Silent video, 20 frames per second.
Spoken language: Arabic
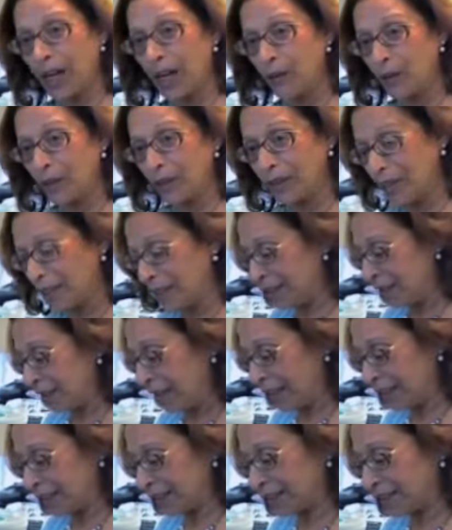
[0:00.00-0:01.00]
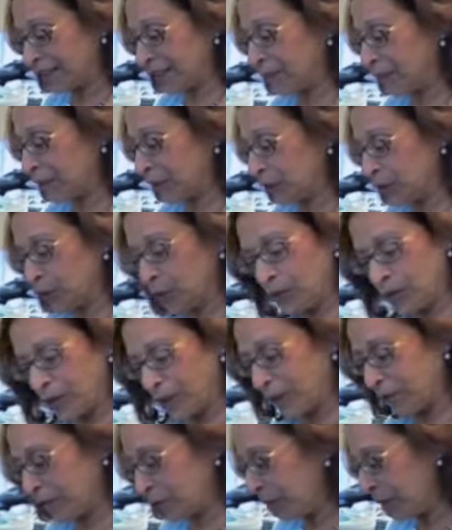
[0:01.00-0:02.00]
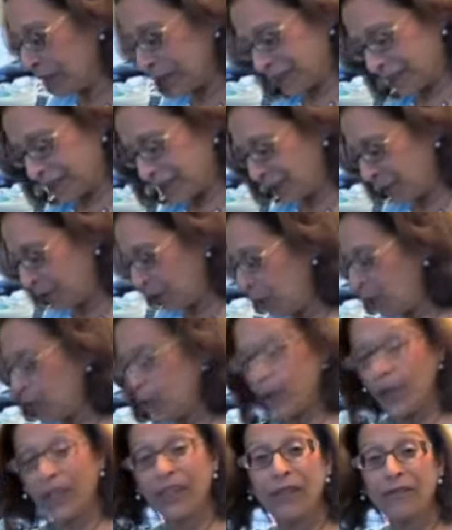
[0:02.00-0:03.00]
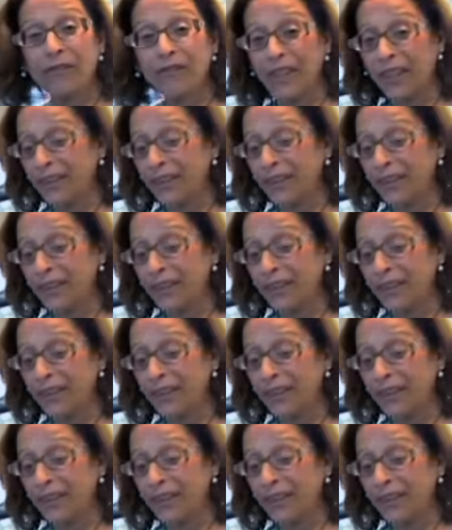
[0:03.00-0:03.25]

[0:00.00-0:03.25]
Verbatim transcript: قوي على السفره في مصر او هنا في